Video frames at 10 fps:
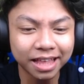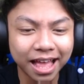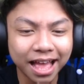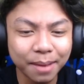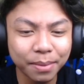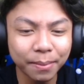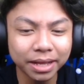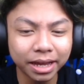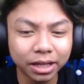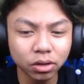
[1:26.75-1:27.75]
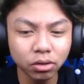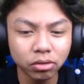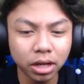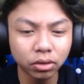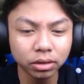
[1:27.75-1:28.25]
nah sampai bannya gitu
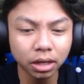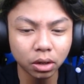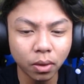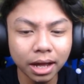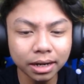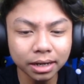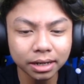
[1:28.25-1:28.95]
udah itu kita keluar